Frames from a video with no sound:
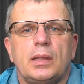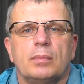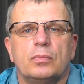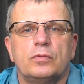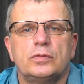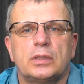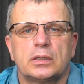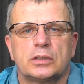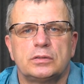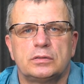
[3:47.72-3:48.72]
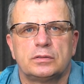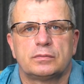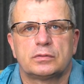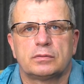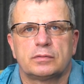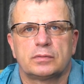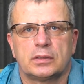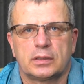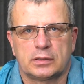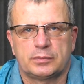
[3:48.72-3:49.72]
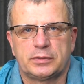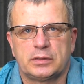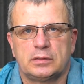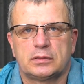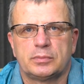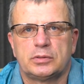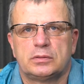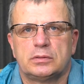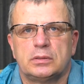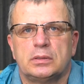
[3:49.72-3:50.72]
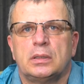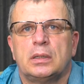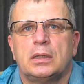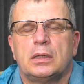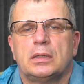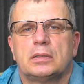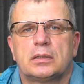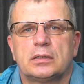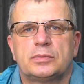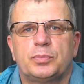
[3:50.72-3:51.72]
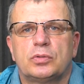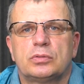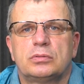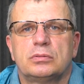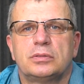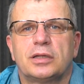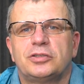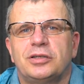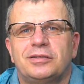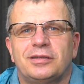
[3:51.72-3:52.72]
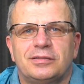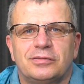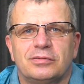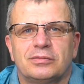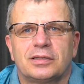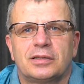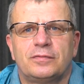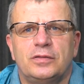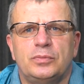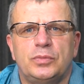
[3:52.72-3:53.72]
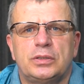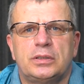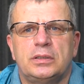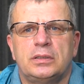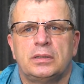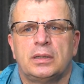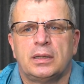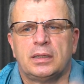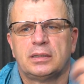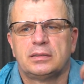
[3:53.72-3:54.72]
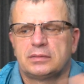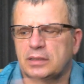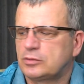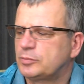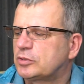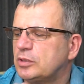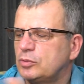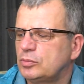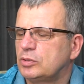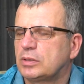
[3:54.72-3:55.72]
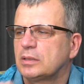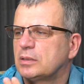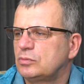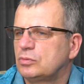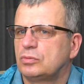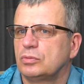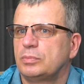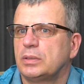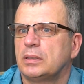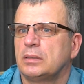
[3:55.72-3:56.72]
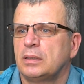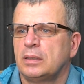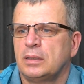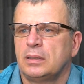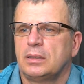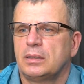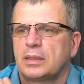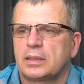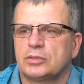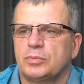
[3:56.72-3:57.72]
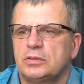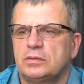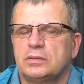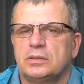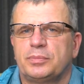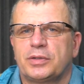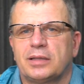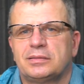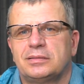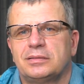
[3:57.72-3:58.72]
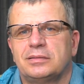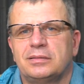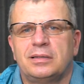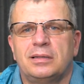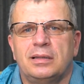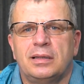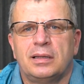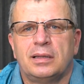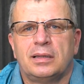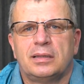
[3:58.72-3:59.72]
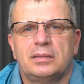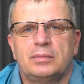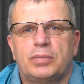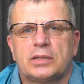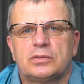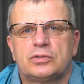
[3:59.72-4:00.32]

Mówił Darek Kraśnicki z Wrocławia, lekarz specjalista medycyny transportu. Jak Cię interesują takie filmiki, zasubskrybuj mój kanał YouTube Lekarz Medycyny Pracy. Bardzo